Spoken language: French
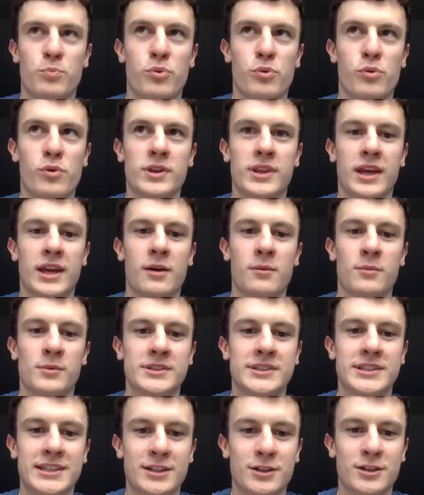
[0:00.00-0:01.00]
pourquoi tu as
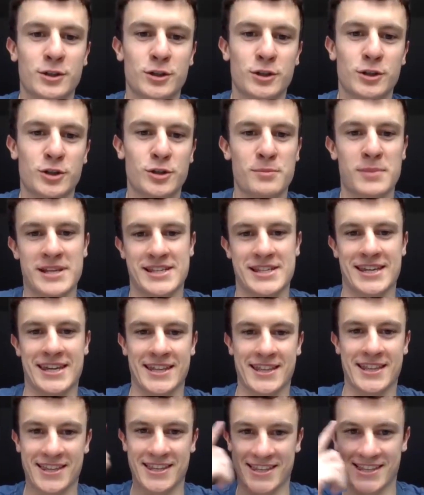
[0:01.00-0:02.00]
commencé le, basket